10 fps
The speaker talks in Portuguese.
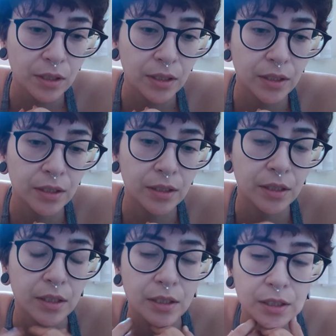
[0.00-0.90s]
E
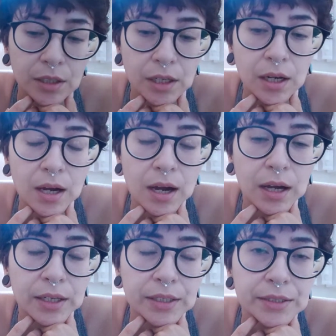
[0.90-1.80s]

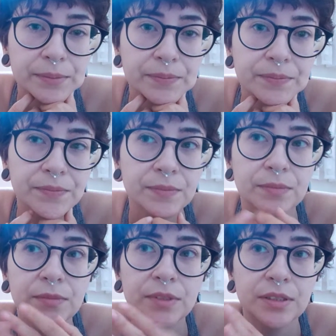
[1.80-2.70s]
aí
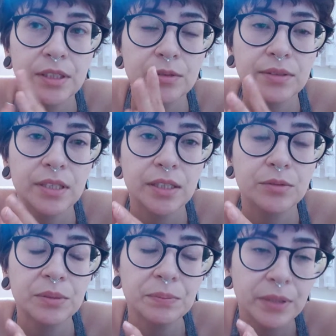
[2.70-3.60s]
então eu saí
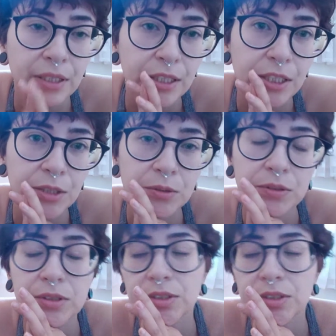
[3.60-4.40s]
do emprego